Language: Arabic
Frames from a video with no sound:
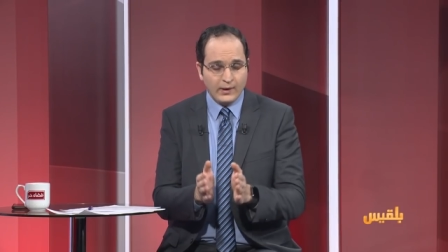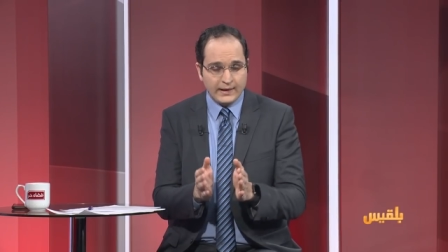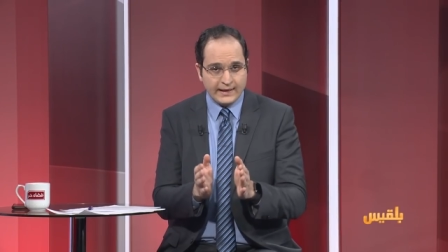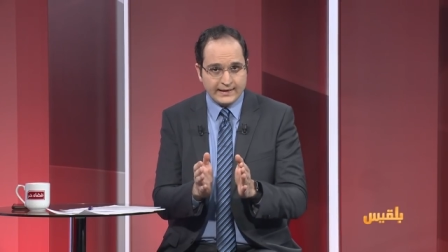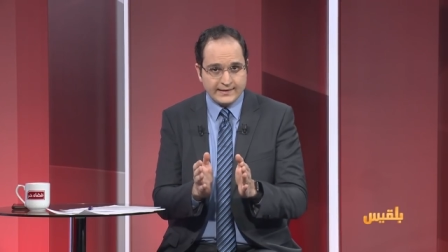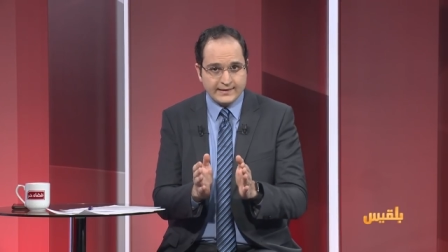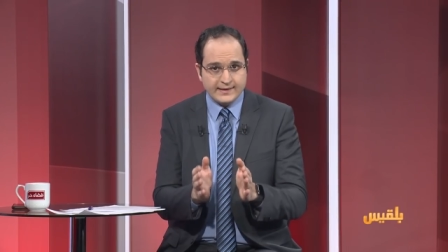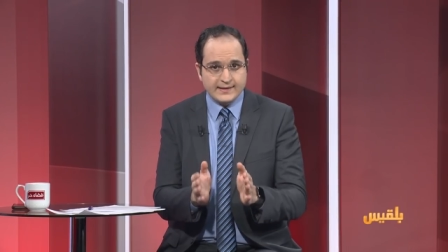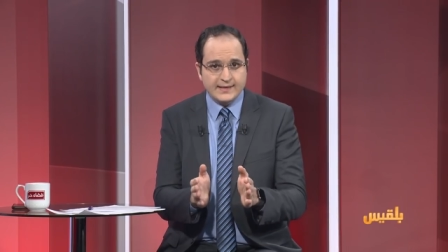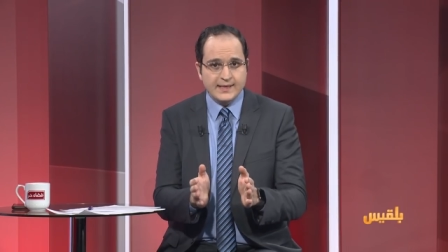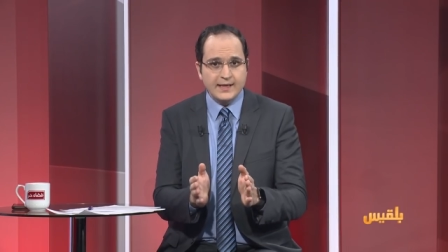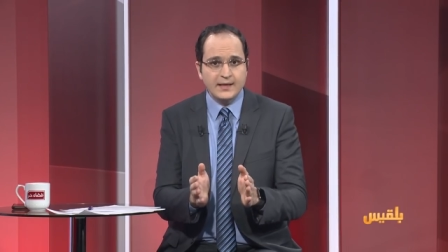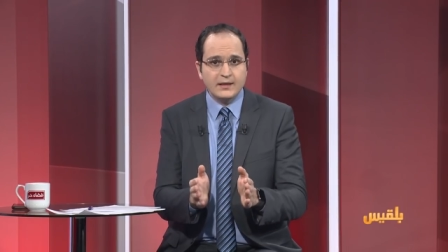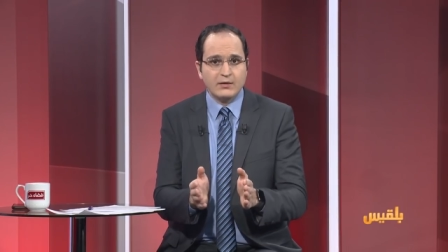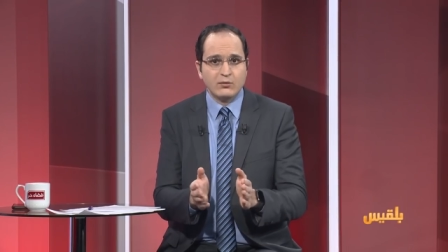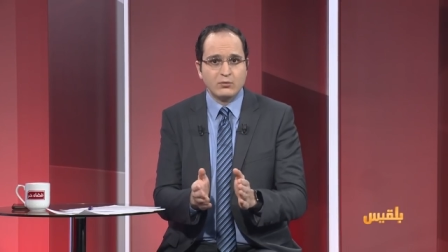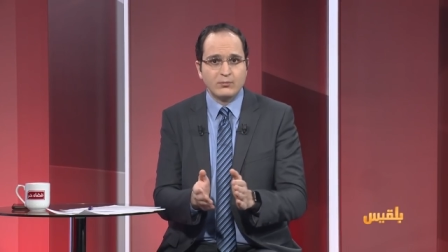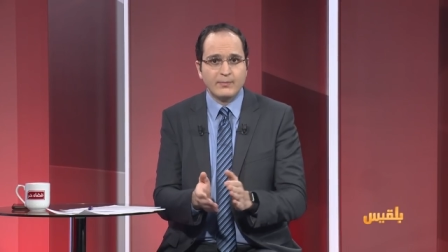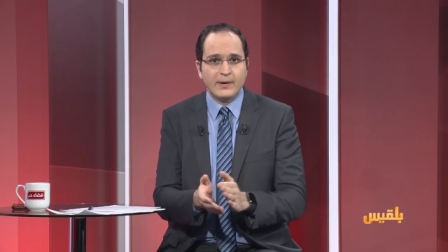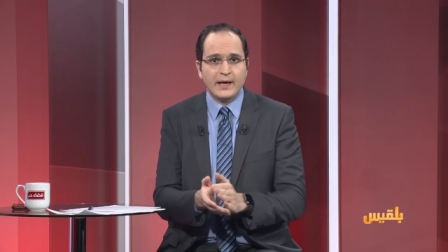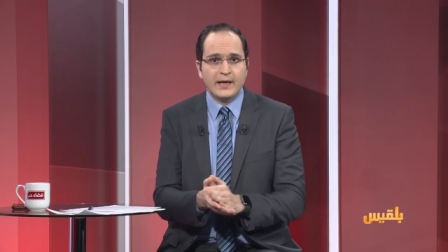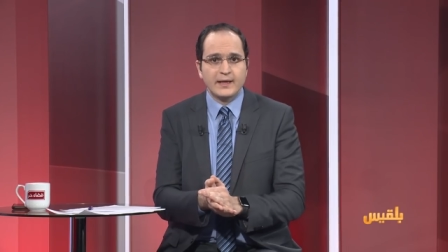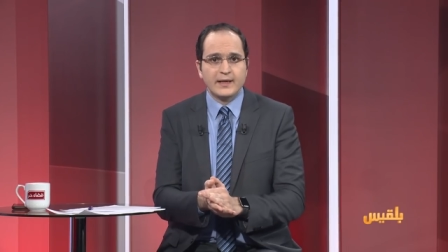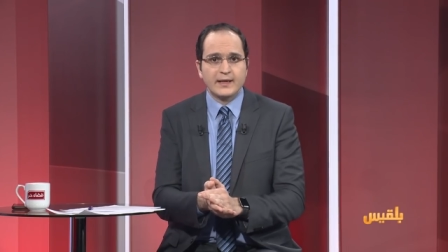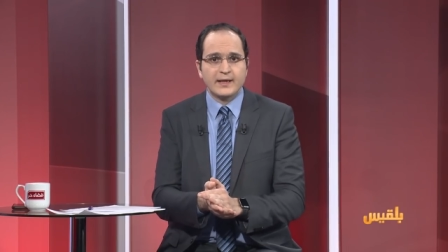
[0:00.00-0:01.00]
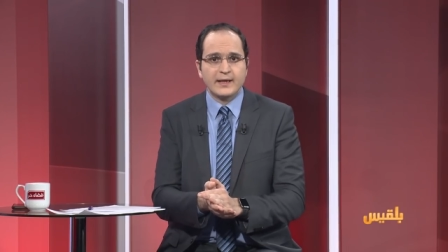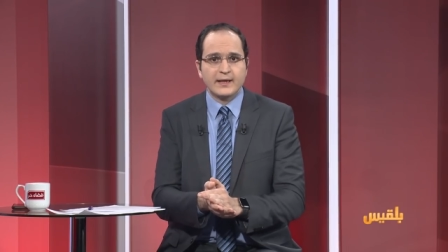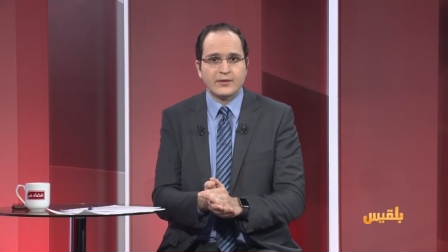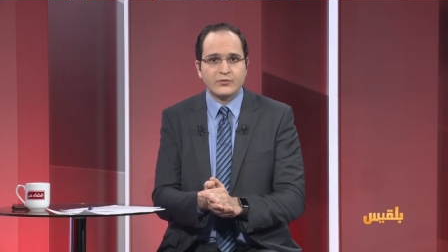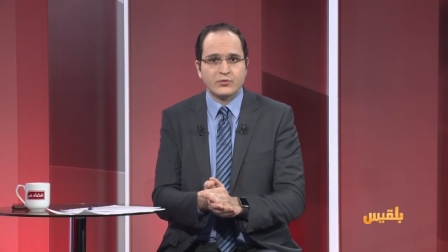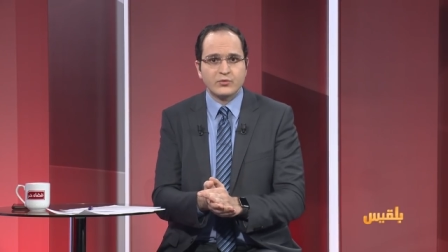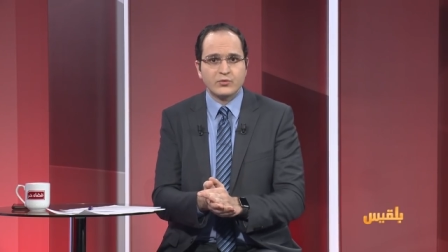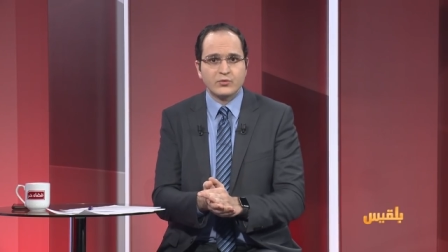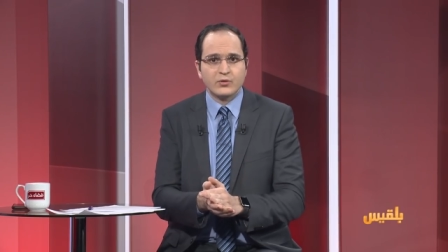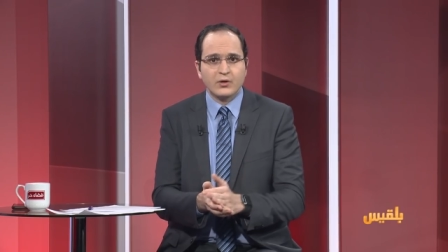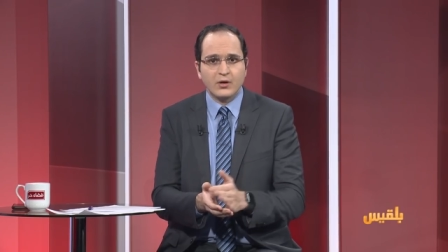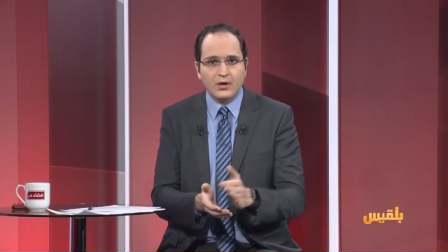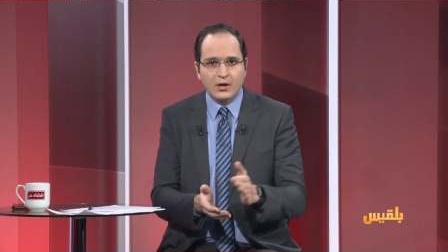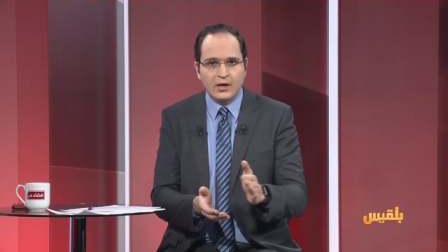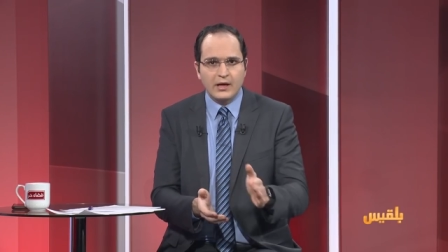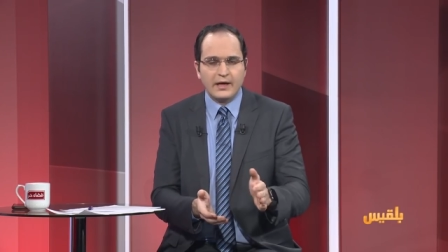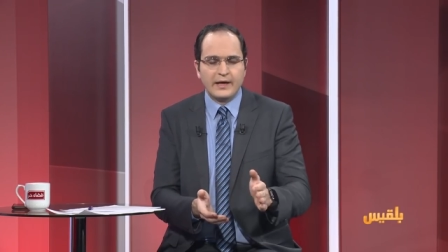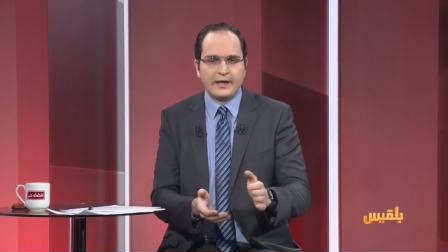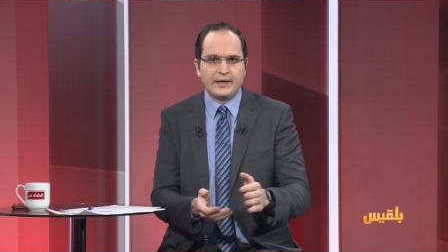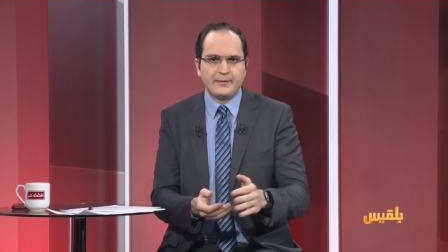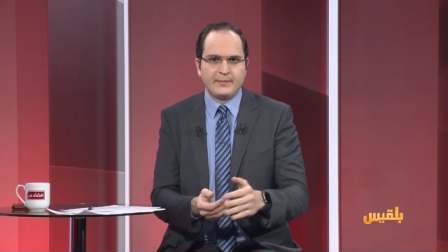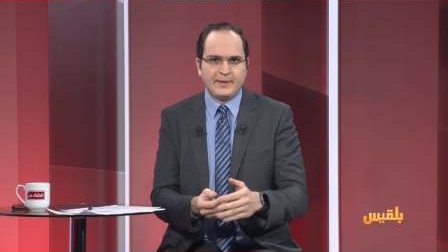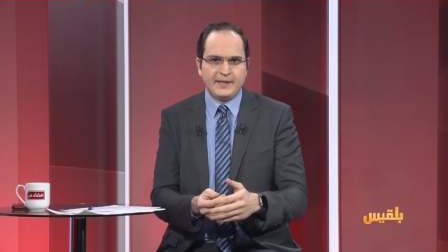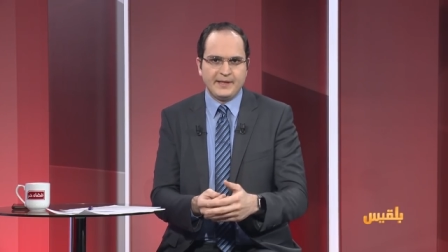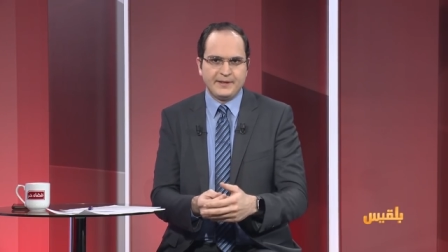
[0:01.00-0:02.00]
ولا تزال المعركة
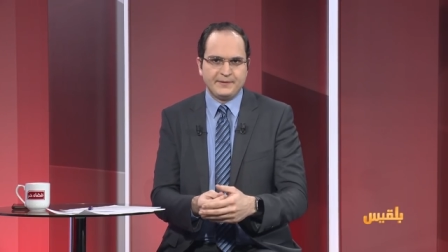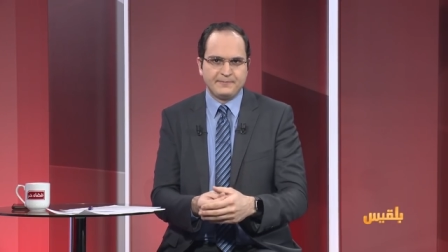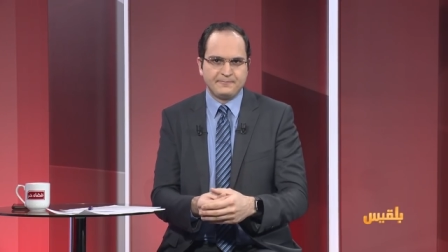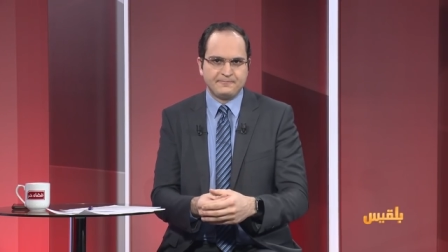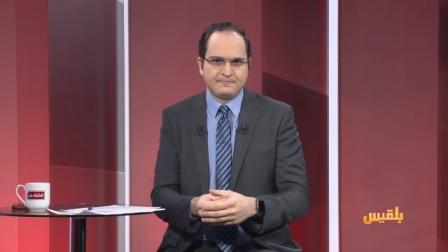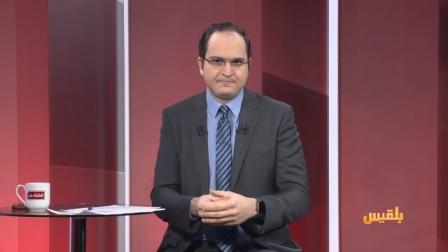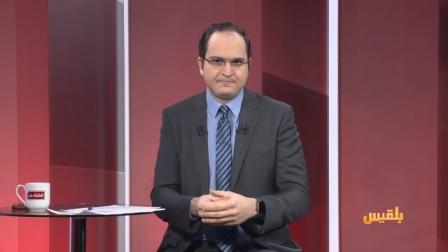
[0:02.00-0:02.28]
قائمة